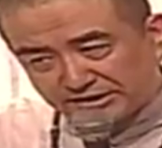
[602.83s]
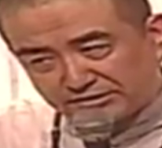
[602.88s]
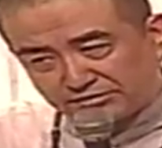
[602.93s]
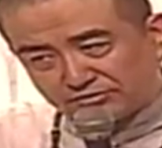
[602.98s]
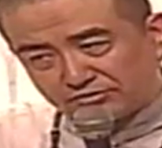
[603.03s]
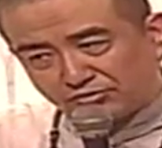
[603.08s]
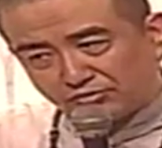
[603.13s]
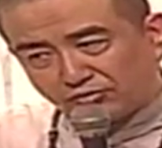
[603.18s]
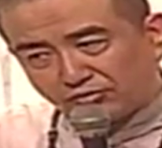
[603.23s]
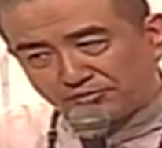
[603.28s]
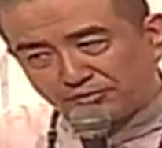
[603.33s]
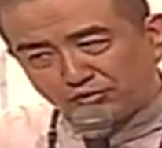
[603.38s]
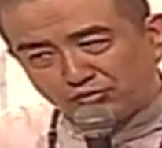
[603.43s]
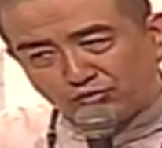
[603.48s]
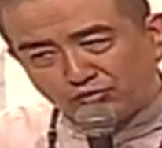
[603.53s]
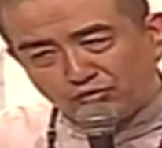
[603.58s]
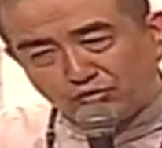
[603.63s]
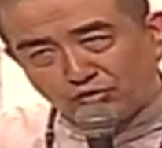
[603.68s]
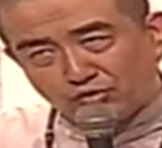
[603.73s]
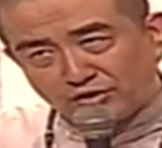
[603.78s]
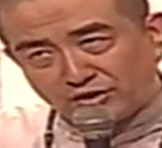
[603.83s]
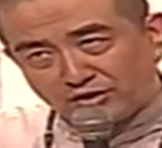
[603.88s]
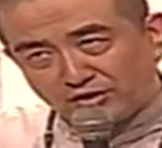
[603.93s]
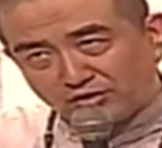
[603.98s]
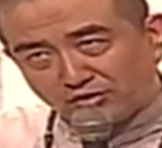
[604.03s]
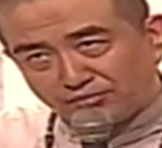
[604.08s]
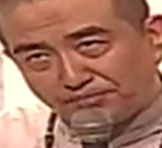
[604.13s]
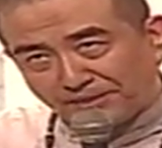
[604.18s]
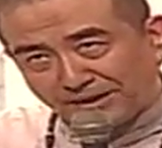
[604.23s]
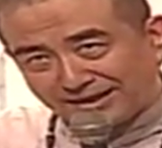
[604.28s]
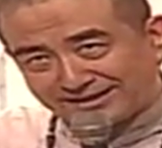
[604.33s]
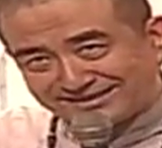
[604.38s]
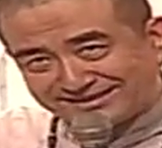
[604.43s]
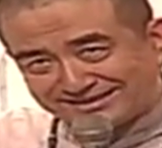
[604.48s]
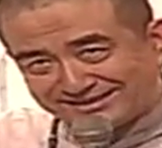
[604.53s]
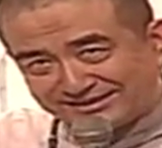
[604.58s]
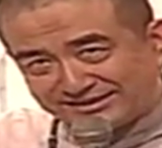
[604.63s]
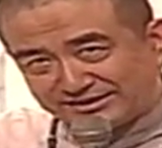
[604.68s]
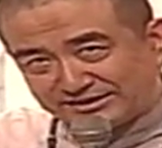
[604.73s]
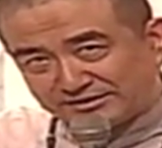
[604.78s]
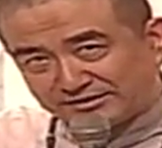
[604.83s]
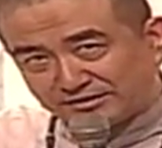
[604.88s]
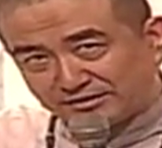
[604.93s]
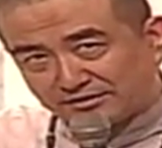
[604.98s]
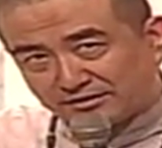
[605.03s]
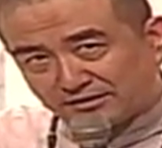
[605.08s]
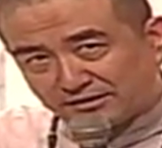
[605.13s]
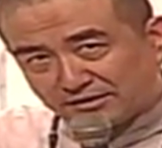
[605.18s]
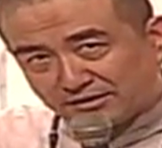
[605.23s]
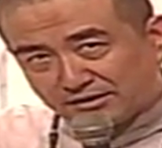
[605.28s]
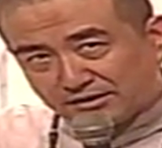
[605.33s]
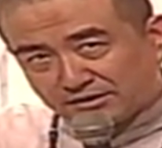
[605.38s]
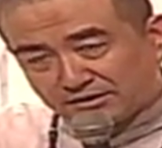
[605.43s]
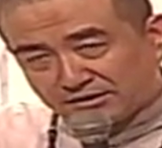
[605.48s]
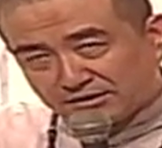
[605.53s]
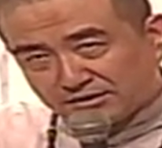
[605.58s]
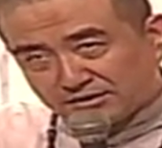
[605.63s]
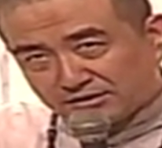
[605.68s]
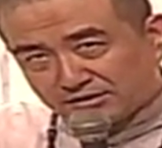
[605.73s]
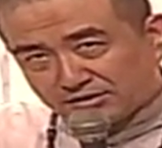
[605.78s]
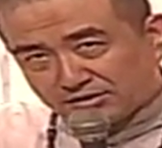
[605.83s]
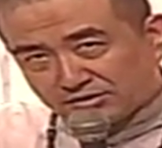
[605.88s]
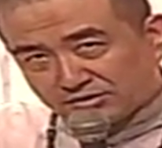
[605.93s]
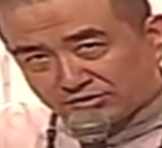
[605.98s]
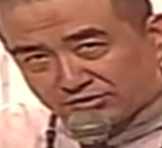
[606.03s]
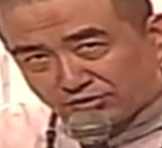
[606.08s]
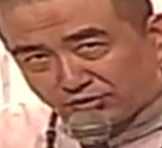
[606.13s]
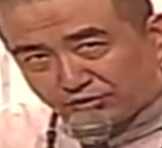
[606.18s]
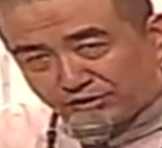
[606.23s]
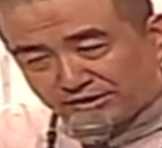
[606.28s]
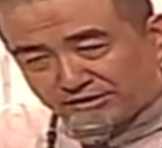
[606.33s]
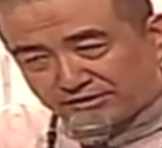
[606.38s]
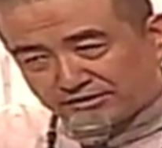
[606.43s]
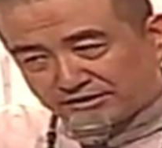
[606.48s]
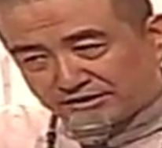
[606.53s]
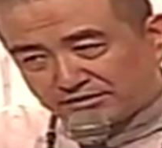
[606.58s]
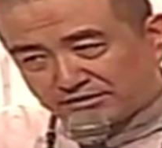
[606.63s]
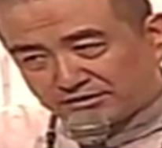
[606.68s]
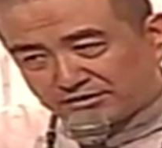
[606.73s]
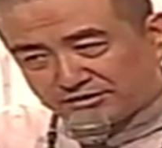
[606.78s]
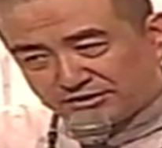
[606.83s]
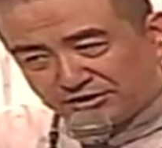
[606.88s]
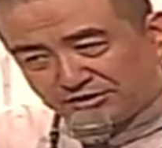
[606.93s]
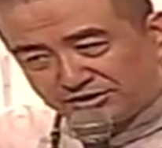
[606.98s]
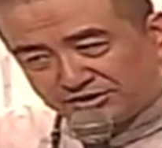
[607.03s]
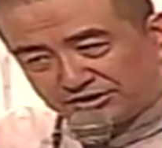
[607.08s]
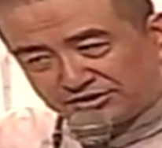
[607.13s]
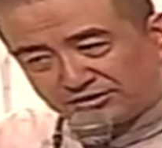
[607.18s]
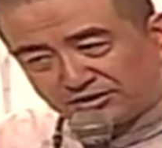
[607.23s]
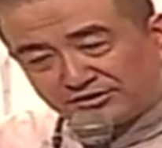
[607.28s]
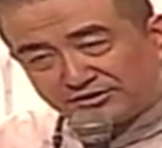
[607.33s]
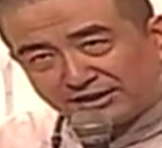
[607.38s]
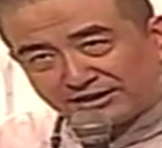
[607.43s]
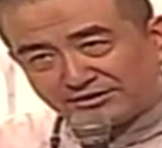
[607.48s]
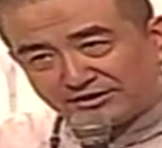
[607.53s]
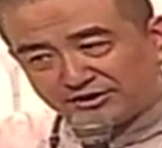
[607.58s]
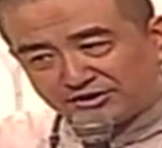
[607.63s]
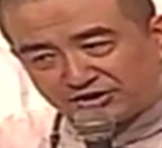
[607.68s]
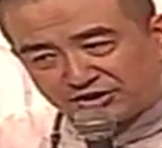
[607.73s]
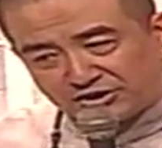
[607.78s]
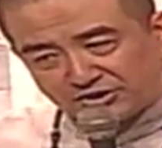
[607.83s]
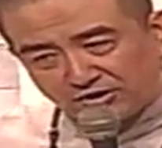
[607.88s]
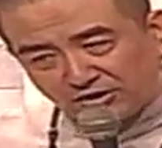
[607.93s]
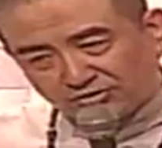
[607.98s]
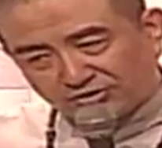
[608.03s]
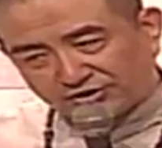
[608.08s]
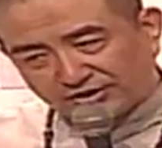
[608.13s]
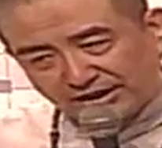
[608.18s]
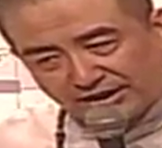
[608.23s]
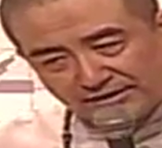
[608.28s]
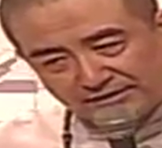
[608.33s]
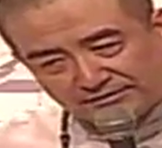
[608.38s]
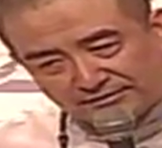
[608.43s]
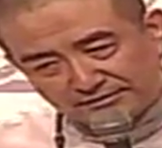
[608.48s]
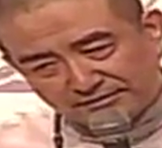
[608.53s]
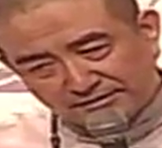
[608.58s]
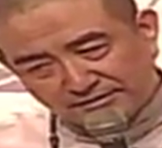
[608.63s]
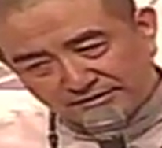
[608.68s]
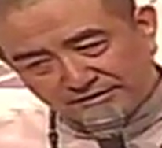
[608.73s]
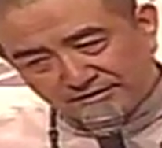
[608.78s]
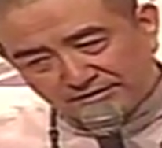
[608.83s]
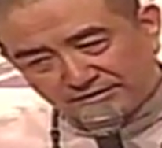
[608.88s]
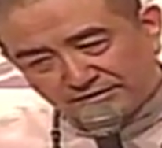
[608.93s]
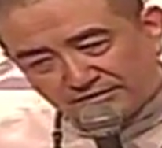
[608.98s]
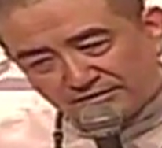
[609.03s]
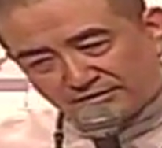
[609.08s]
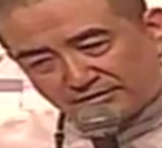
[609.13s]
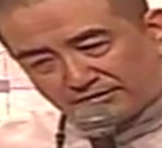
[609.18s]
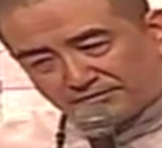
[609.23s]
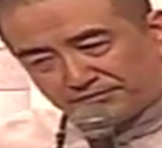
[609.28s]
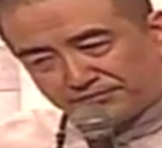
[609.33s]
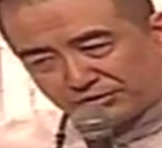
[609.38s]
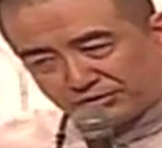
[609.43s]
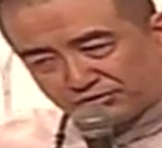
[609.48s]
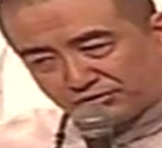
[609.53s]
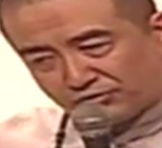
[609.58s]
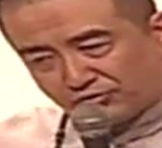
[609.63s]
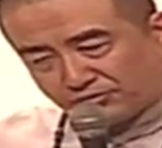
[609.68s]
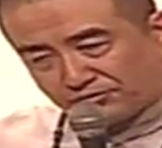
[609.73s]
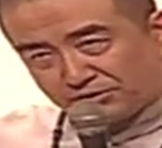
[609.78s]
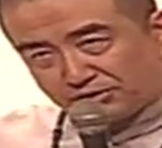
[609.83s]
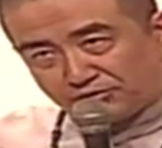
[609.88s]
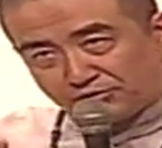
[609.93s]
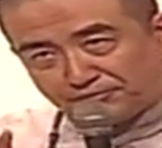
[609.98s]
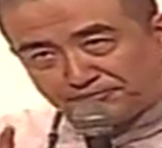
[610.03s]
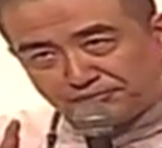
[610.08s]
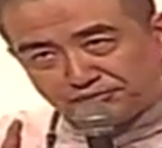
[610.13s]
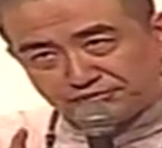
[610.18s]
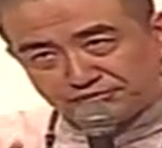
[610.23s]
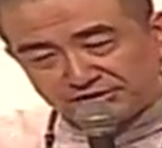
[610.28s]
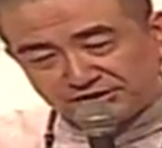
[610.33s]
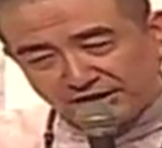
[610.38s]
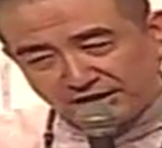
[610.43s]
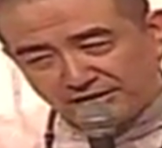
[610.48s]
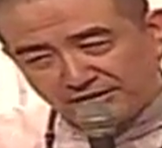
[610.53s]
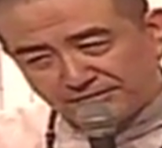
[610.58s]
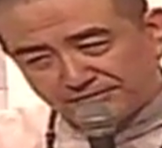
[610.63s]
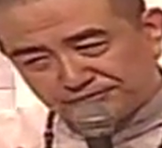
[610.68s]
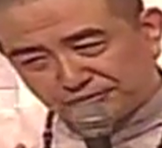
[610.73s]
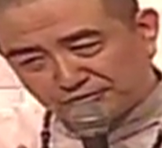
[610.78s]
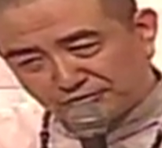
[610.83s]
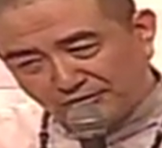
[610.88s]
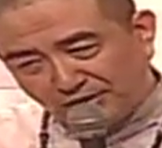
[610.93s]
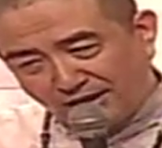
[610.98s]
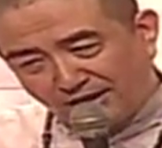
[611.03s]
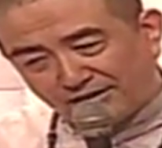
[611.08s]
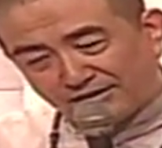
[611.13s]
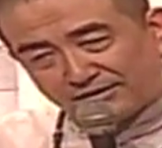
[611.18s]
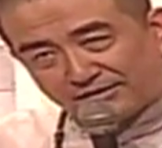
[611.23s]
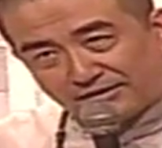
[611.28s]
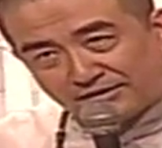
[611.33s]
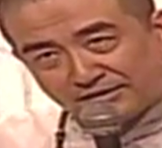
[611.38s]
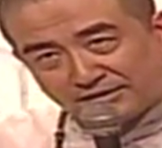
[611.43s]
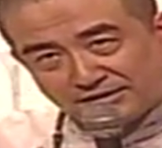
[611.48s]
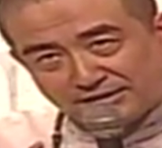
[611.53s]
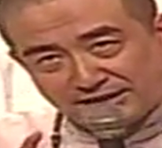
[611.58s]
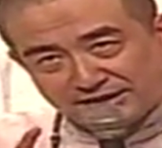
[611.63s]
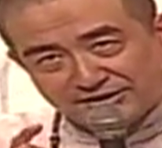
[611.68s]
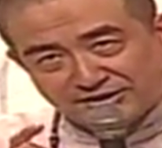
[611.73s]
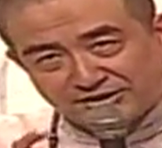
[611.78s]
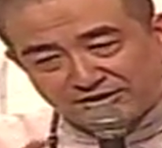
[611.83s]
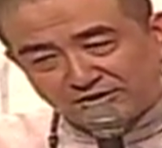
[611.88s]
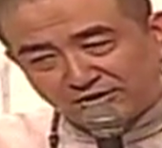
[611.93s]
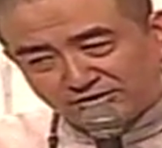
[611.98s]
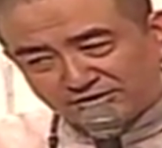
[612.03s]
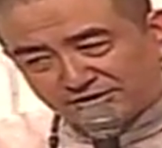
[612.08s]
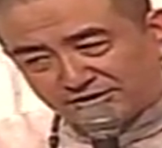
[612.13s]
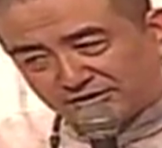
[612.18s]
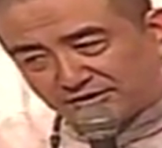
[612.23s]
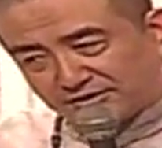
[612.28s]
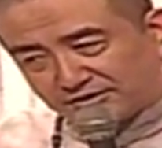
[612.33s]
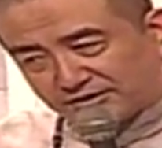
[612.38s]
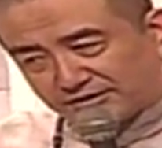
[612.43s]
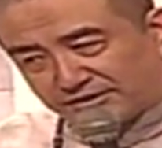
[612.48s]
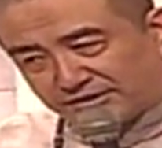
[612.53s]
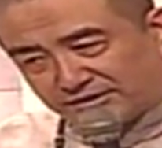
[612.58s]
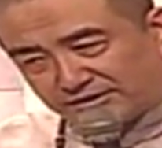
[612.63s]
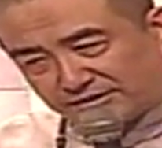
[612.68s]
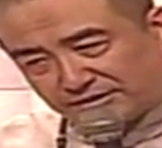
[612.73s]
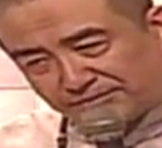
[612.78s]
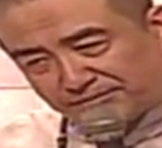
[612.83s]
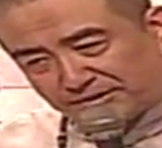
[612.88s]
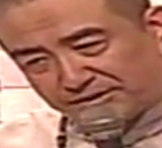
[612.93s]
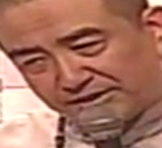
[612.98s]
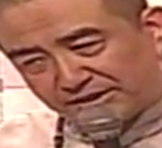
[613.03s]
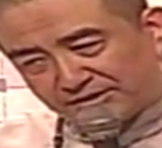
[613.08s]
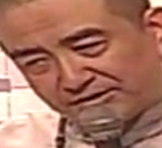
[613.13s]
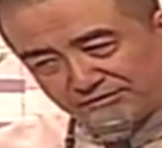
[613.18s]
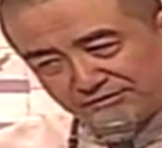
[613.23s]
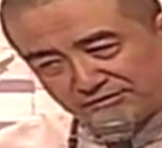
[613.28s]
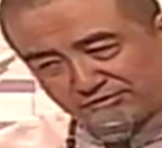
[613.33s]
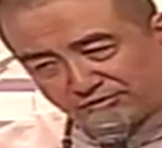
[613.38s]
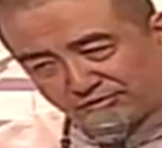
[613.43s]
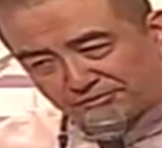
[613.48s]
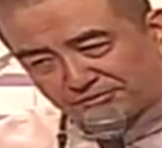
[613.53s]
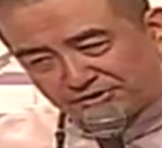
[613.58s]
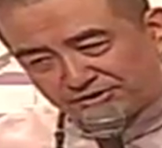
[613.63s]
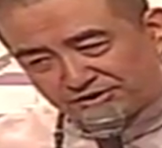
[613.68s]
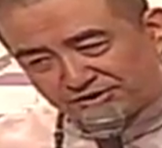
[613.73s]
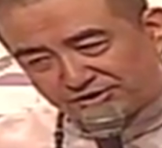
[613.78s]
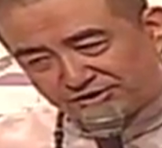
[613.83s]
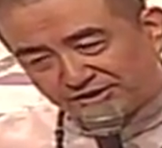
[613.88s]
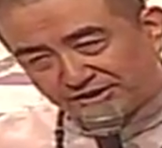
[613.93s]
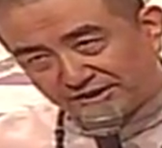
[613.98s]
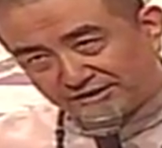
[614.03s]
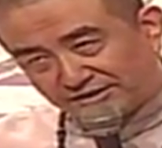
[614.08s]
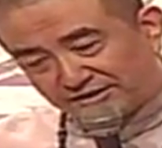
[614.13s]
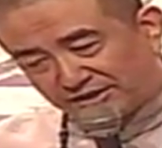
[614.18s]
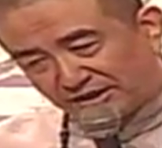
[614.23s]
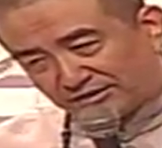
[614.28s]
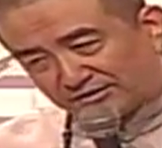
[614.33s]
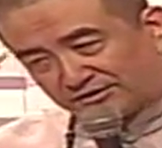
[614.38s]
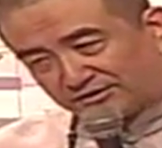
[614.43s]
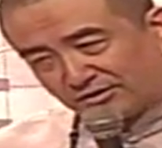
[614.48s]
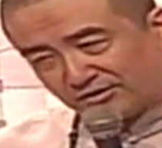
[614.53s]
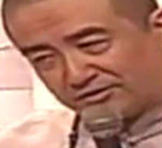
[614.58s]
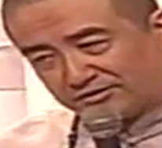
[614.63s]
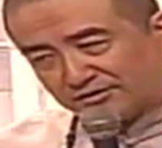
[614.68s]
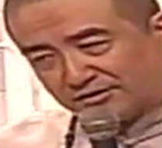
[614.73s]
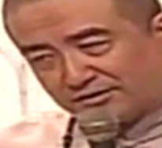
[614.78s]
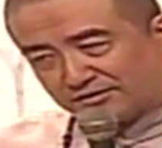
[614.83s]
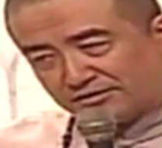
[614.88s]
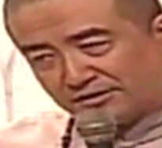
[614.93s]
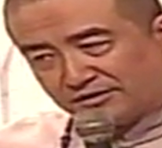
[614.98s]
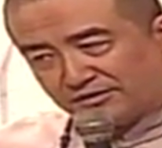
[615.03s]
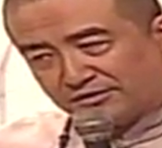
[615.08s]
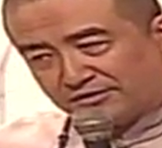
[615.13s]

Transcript: 也就是说，我们如果能够把自己的所谓的这个认知的能力提高起来，比如说我们用卜相、卜卦来提高自己的能力，那么也就是说，我们起先讲到的